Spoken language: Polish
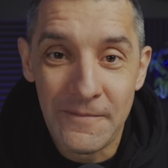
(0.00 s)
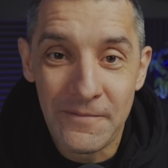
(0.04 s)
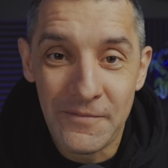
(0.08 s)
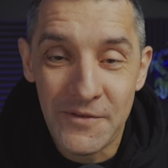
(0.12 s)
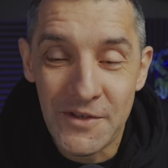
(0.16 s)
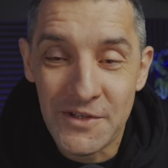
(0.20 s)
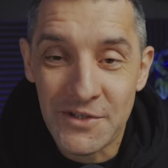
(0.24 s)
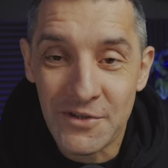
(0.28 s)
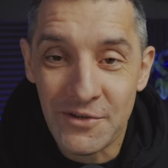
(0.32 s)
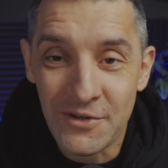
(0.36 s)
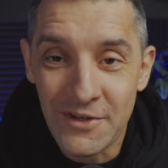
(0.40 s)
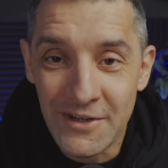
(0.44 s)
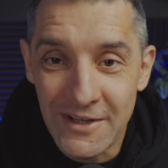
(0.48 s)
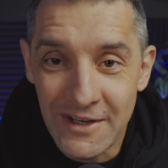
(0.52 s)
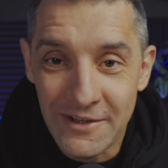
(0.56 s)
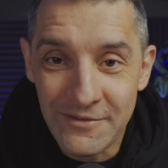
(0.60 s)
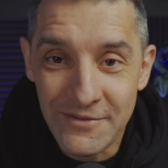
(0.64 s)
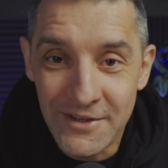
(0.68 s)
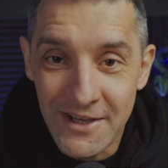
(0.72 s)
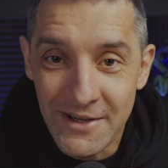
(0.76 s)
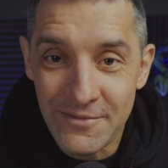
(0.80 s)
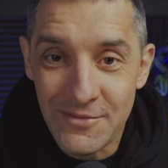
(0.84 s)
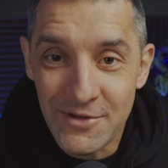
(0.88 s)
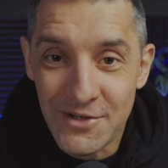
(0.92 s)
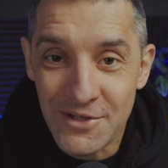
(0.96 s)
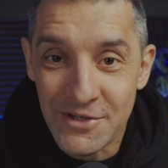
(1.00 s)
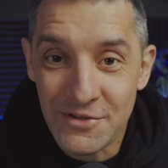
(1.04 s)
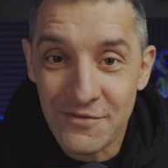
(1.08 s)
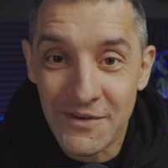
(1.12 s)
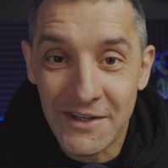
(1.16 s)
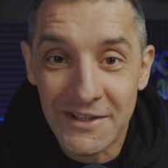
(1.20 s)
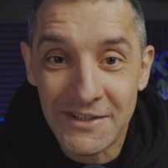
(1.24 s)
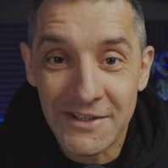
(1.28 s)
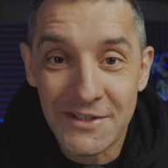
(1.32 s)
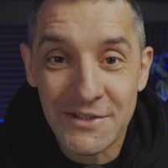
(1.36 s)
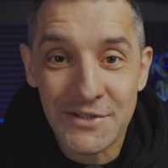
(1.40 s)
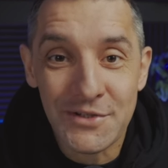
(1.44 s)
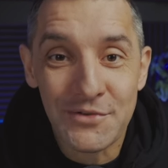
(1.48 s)
Więc o ile wiemy, że
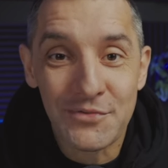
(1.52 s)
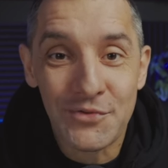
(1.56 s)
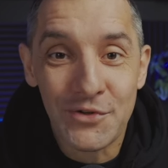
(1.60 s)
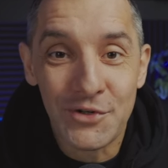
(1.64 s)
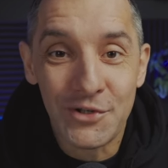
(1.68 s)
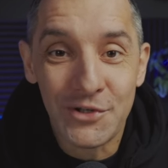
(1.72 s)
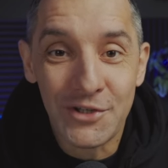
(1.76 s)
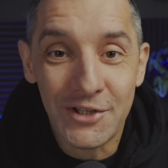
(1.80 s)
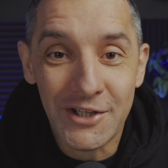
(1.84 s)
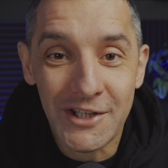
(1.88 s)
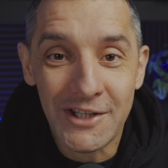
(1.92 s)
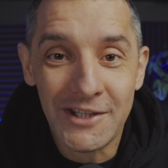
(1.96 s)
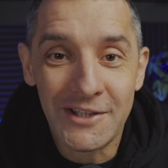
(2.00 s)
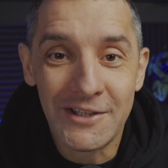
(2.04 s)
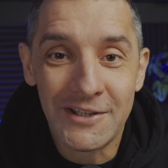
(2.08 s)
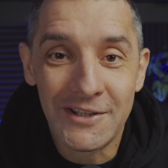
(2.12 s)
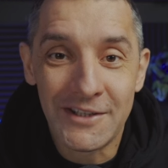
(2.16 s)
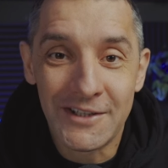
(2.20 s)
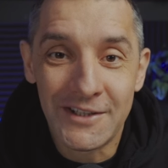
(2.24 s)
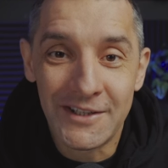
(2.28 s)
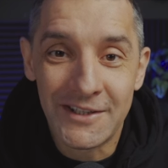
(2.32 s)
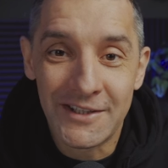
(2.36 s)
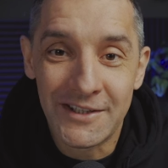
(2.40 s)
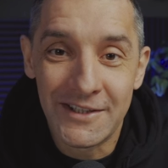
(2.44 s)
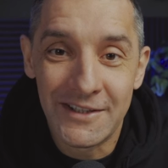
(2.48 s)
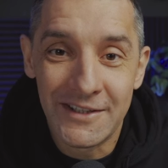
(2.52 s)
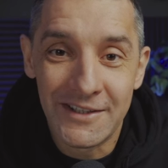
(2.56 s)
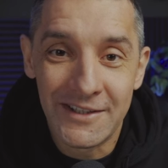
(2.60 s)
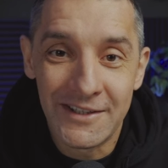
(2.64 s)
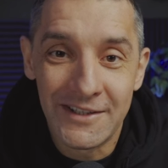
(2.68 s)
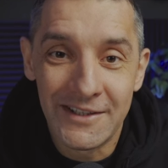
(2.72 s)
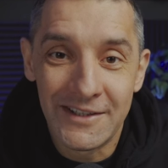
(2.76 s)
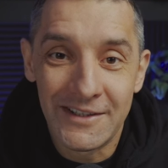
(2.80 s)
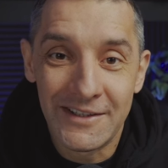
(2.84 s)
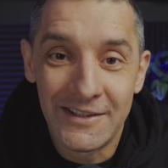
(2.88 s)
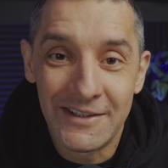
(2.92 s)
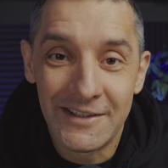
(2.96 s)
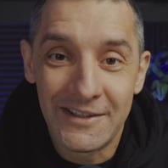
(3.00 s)
świadectwo innych
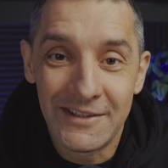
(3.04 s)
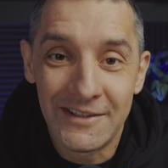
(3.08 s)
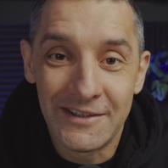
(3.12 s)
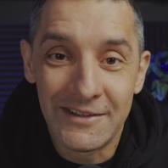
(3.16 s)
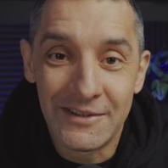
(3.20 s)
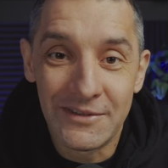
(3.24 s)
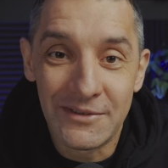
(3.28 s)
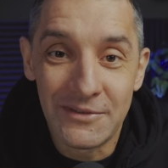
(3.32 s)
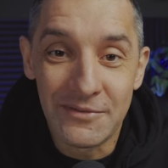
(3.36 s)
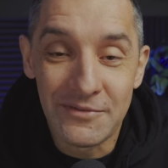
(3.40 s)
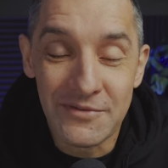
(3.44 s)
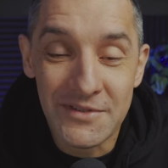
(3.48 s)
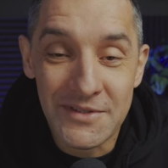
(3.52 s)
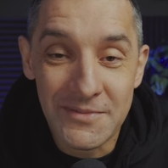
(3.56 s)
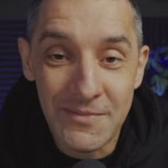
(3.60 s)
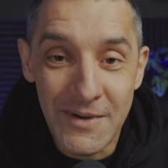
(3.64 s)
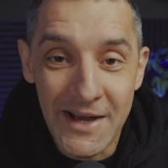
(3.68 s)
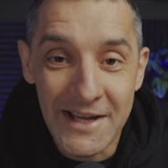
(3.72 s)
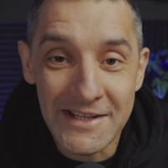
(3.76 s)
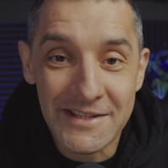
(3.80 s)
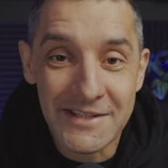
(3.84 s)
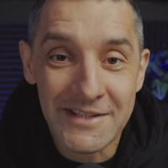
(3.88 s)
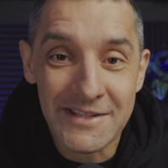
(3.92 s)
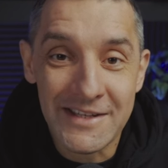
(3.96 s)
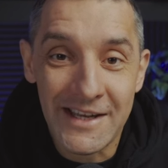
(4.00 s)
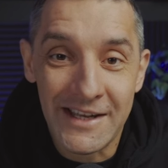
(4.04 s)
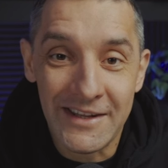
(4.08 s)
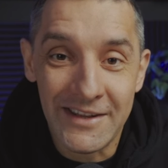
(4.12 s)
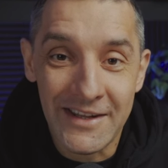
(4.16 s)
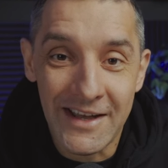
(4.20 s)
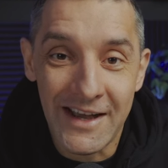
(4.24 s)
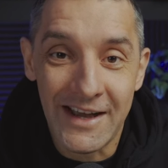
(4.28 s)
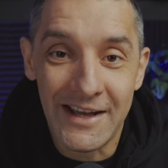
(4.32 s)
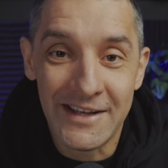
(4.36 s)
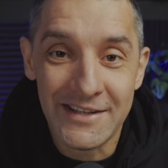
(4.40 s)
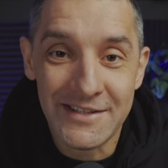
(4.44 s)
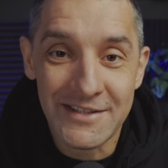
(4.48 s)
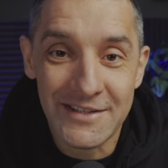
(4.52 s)
wzmacnia
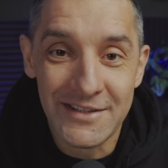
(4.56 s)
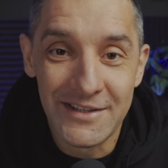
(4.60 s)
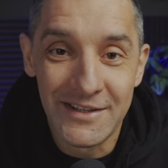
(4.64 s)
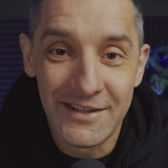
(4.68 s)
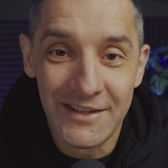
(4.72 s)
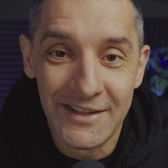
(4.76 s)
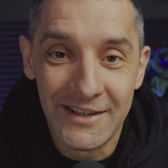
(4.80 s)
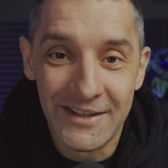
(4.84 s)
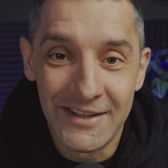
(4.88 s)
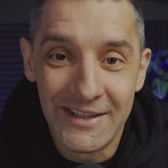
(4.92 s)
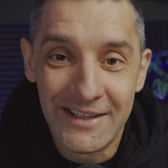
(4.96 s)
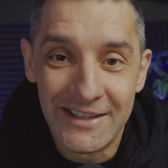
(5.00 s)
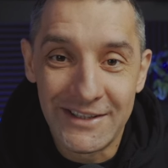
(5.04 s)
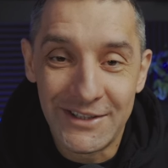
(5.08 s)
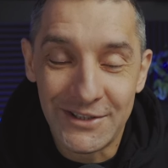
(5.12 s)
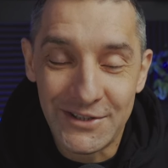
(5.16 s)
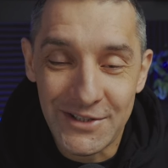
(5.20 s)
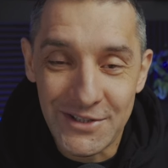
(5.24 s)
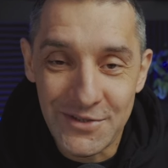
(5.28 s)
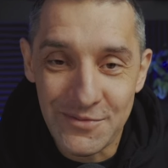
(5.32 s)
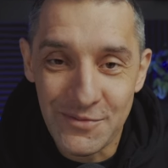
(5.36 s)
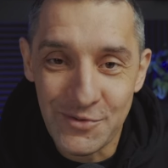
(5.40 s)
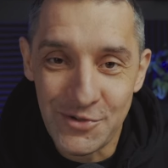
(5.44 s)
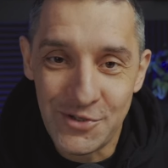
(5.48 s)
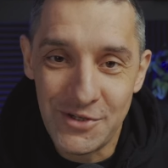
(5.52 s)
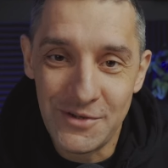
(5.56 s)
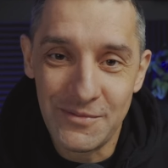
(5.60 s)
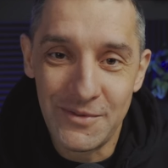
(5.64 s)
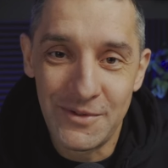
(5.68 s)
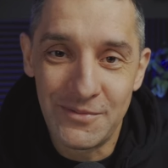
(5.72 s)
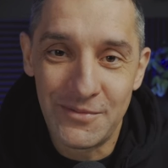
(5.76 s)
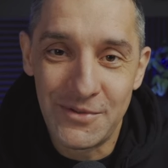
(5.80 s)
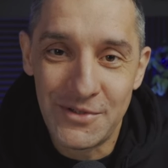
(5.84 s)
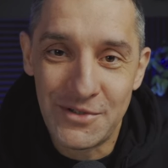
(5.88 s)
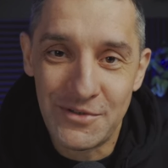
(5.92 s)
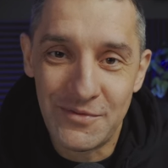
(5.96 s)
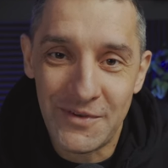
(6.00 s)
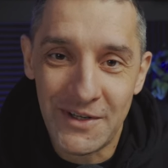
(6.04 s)
nas, to też musimy
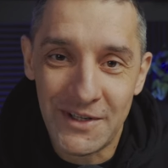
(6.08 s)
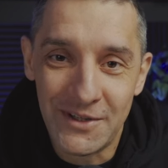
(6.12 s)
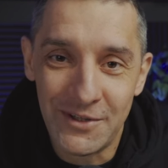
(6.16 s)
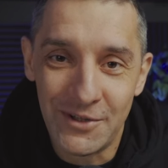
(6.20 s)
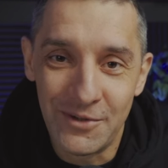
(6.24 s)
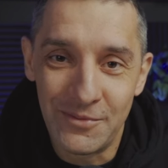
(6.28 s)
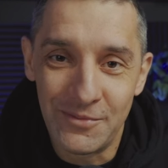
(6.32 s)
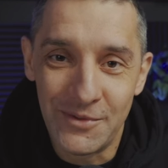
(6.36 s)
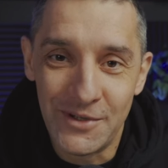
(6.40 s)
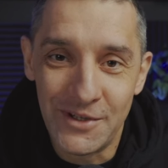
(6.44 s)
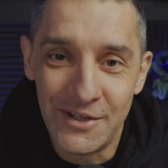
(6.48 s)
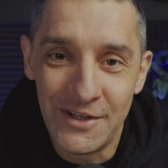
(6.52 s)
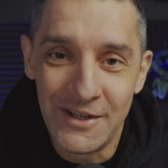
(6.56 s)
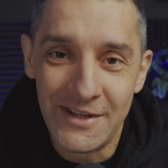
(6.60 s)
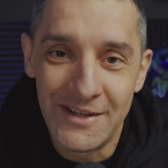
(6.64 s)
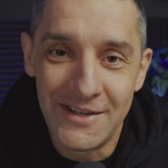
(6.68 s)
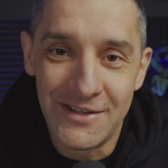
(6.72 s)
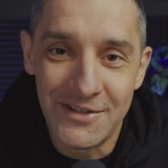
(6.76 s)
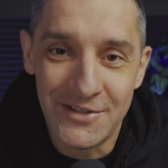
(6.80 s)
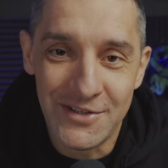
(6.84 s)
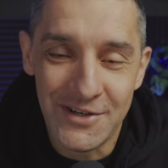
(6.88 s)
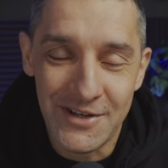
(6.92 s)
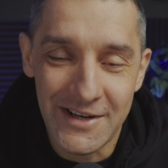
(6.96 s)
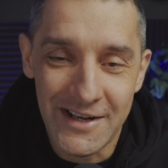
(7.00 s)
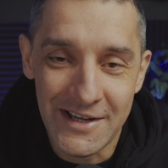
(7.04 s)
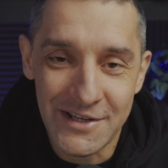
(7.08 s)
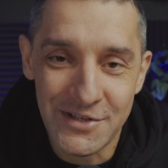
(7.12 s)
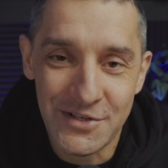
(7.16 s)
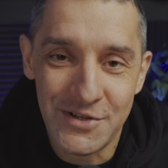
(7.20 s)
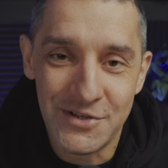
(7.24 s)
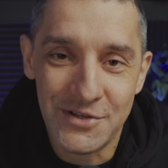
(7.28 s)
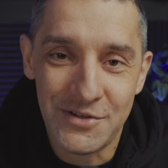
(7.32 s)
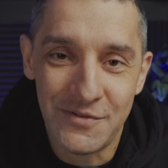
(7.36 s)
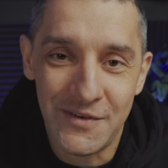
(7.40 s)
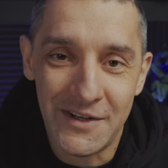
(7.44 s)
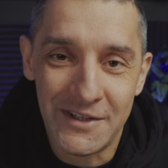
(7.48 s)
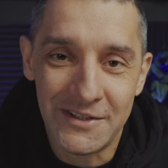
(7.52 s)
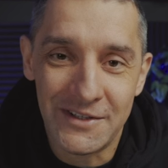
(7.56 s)
być świadomi, że nasze
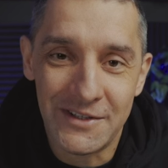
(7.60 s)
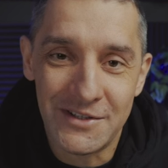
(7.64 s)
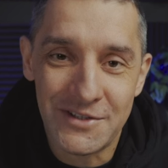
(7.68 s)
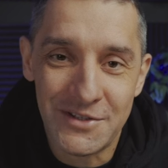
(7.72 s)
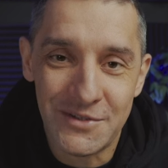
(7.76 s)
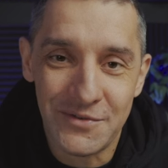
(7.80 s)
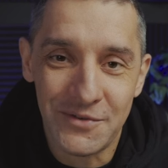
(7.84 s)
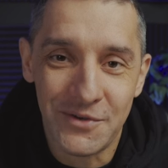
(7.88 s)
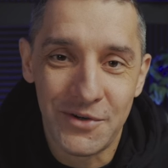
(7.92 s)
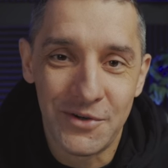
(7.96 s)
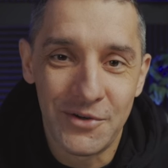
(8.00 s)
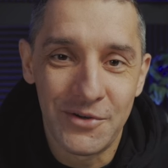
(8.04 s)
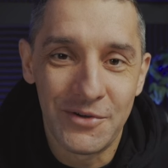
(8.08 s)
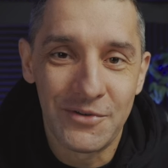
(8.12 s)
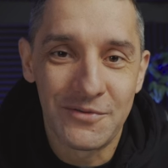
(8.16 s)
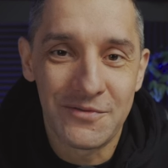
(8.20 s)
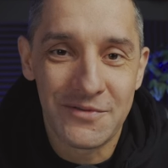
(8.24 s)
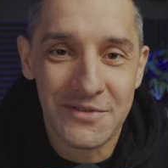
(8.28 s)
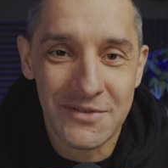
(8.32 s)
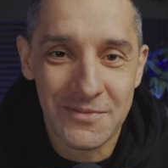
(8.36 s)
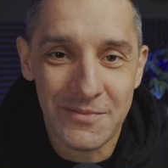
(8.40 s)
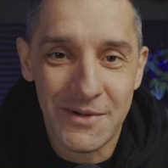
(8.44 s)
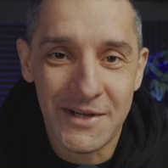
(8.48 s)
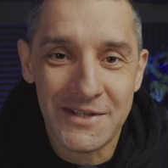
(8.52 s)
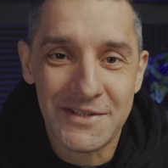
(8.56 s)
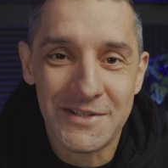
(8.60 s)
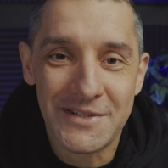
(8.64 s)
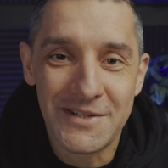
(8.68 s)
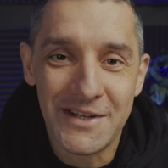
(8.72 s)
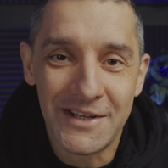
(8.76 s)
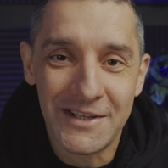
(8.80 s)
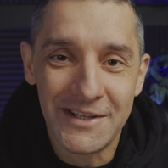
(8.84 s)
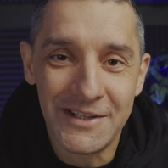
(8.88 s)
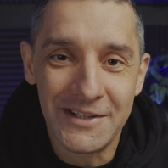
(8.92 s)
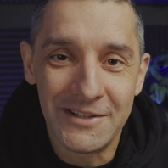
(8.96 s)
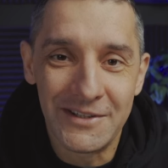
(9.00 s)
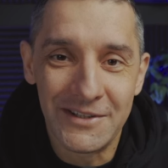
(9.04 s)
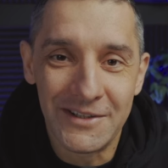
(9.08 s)
świadectwo wzmacnia
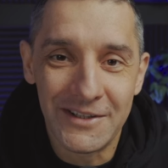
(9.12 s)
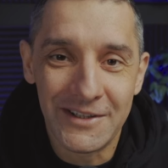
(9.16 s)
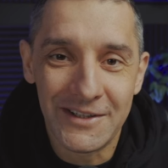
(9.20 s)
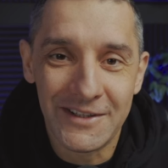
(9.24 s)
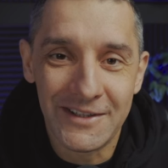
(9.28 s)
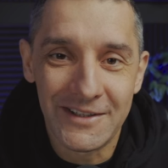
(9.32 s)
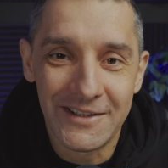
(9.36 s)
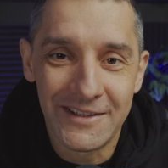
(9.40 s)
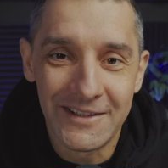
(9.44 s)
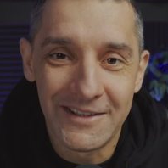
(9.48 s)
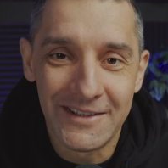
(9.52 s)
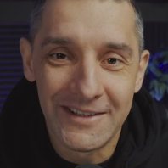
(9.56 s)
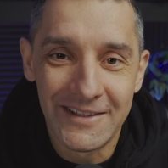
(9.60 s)
innych.